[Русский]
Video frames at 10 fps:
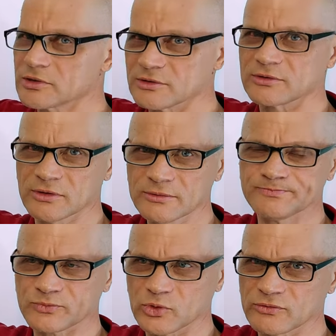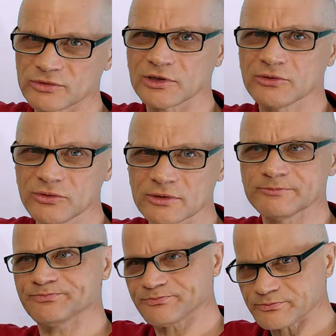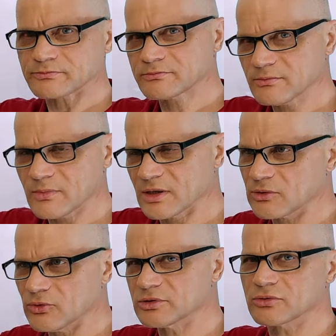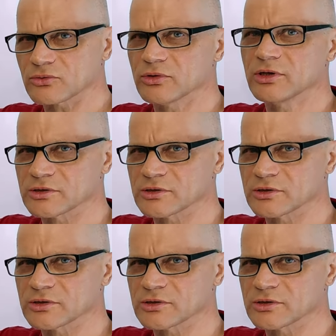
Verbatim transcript: личности. Да? То есть вы следуете какой-то другой